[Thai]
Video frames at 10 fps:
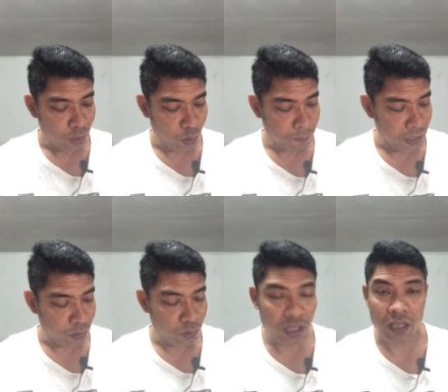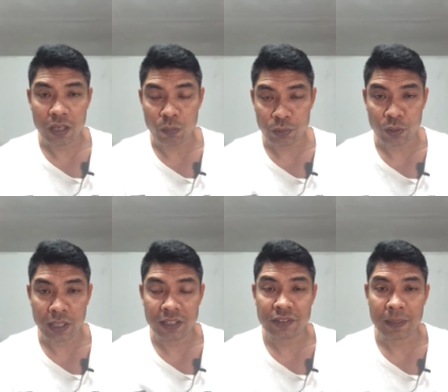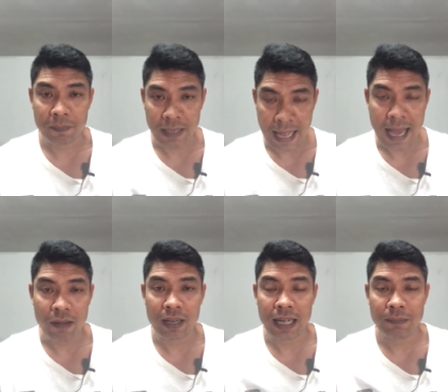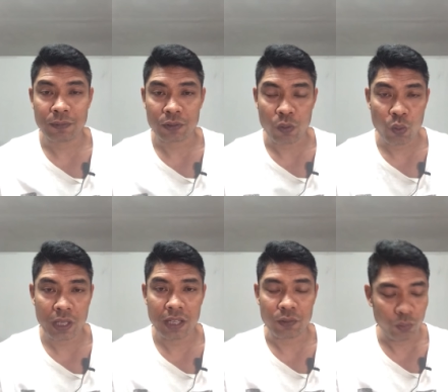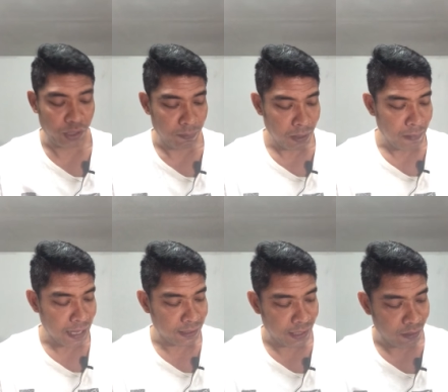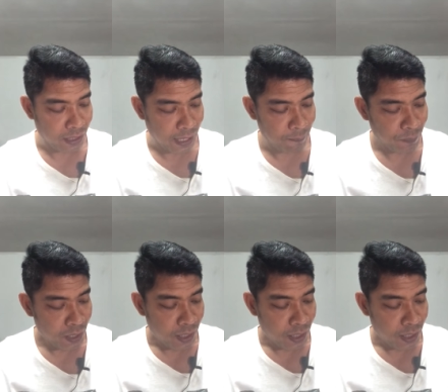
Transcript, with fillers: โดยเปิดอยู่ที่หนุ่มสุริน19นะครับคู่ขี้สูสีมากๆทีเดียวนะครับ